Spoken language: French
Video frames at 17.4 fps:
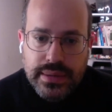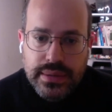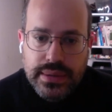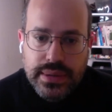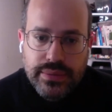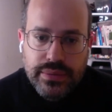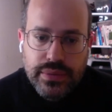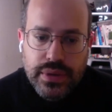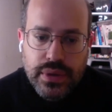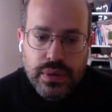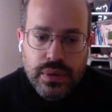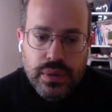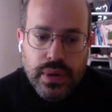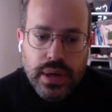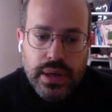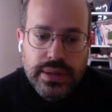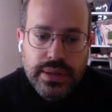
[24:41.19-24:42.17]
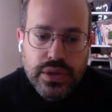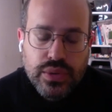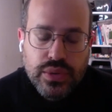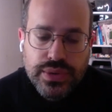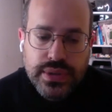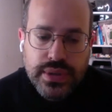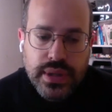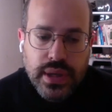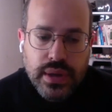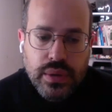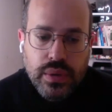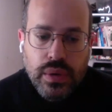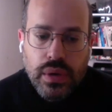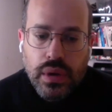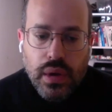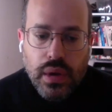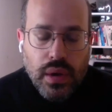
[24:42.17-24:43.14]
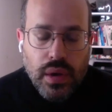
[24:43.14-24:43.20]
Ça veut dire, en réalité, je considère que
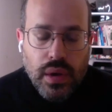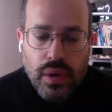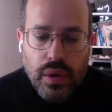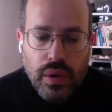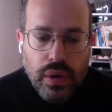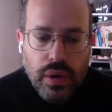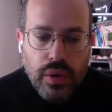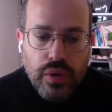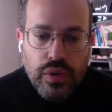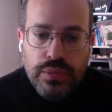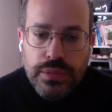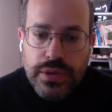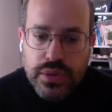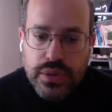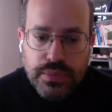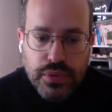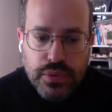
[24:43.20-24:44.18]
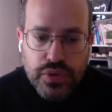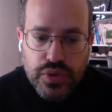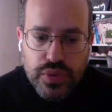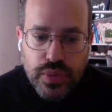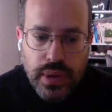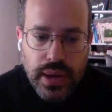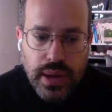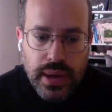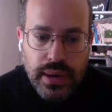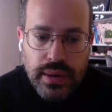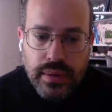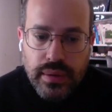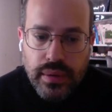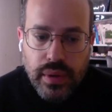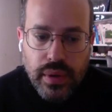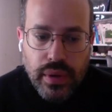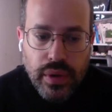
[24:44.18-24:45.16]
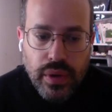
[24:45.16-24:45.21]
euh, une mission ponctuelle
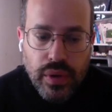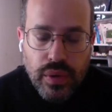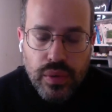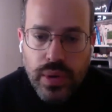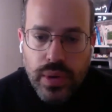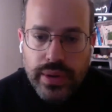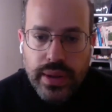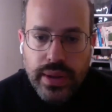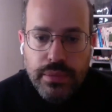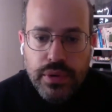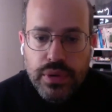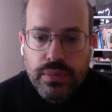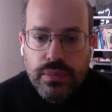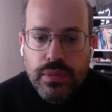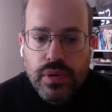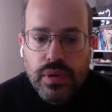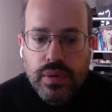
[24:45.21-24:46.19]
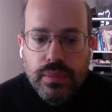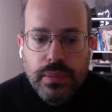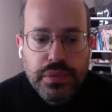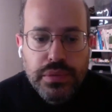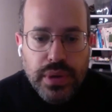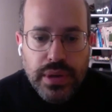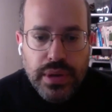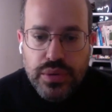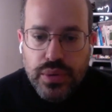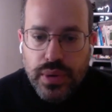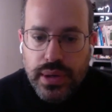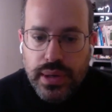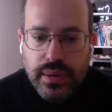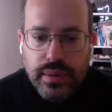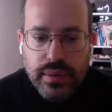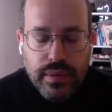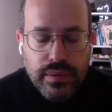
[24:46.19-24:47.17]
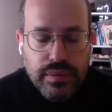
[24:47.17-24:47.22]
euh, ou un abonnement, même sur la durée,
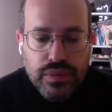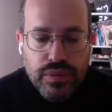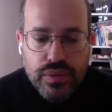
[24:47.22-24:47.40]
euh,